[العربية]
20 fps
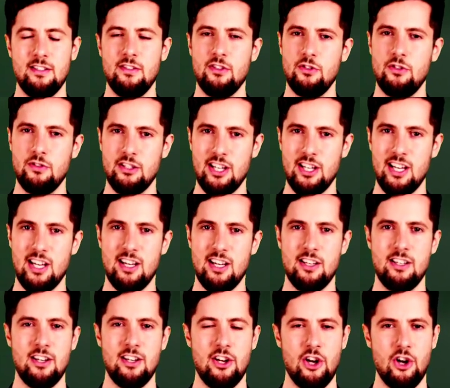
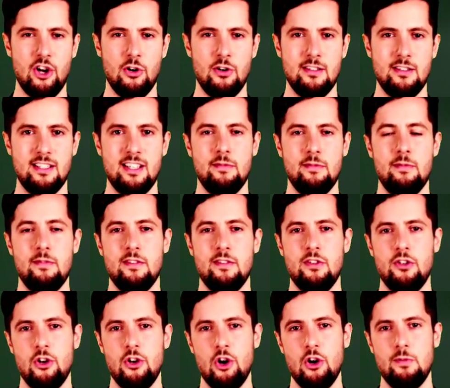الدنيا
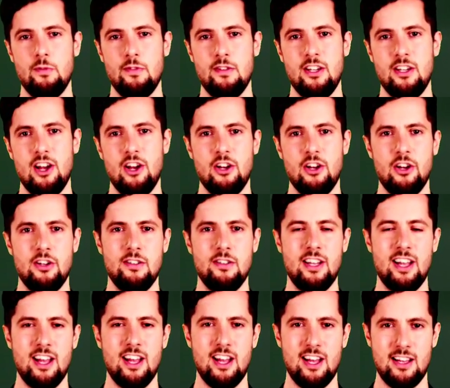والتمتع
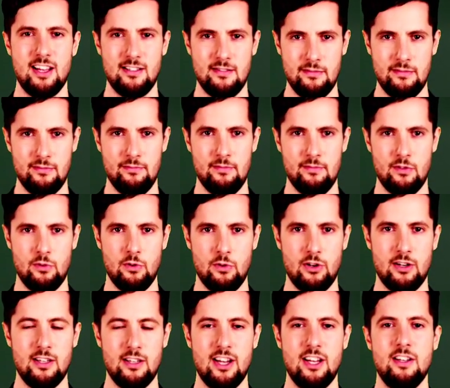بزهرتها
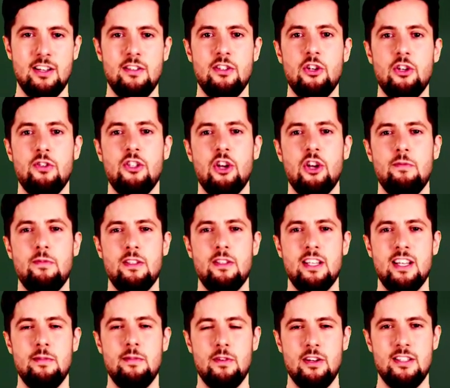وان كان الخطاب
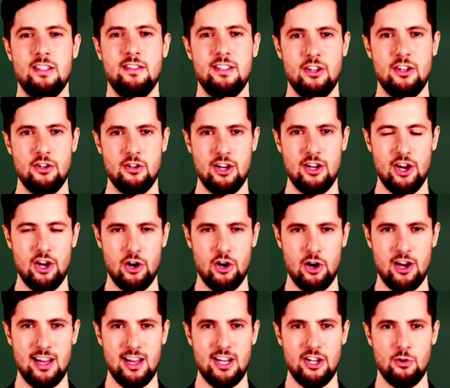للنبي صلى
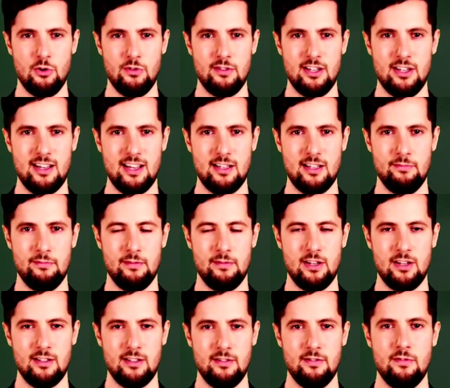الله عليه
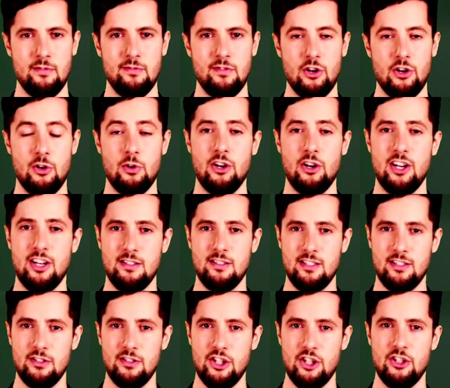وسلم فهو
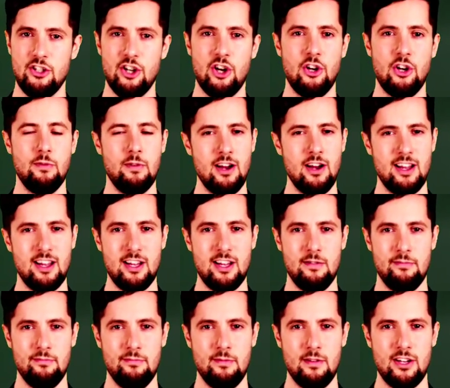ايضا خطاب
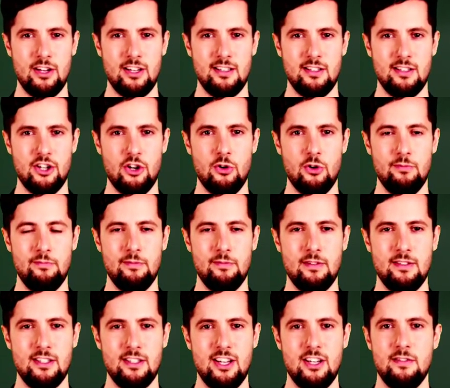عام
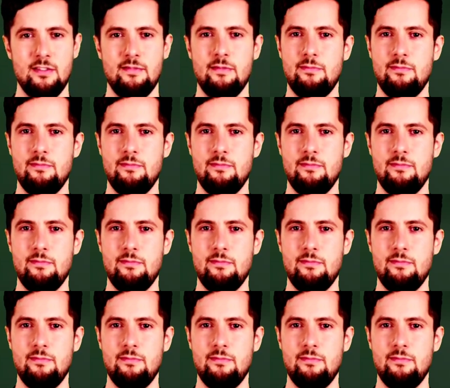لامته